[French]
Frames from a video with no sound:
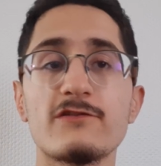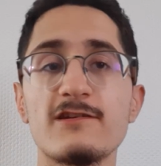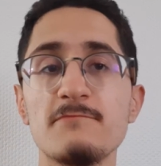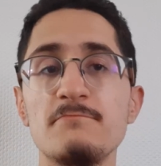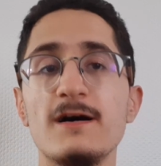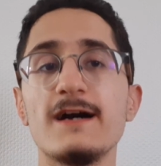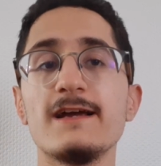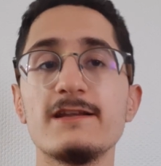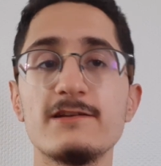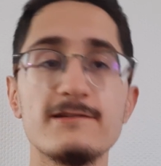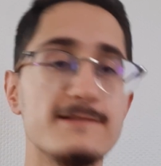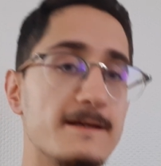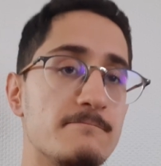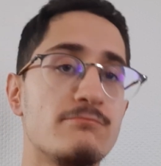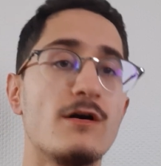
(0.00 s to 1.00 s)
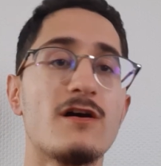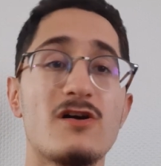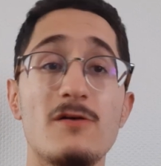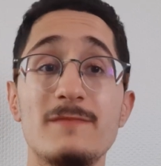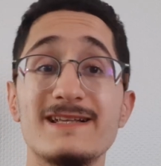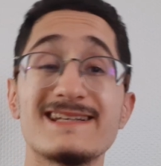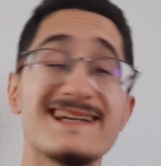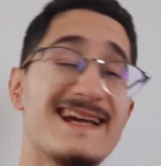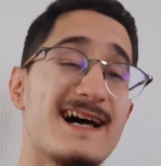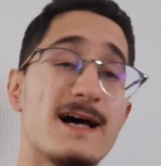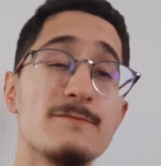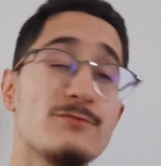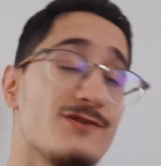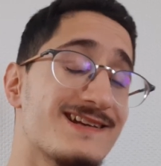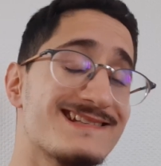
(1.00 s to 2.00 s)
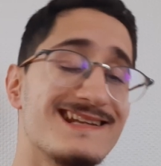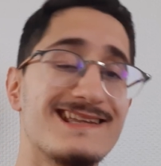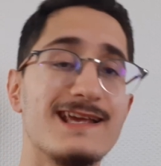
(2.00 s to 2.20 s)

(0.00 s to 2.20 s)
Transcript: séparer des poids comme Adrien Rabiot, etc.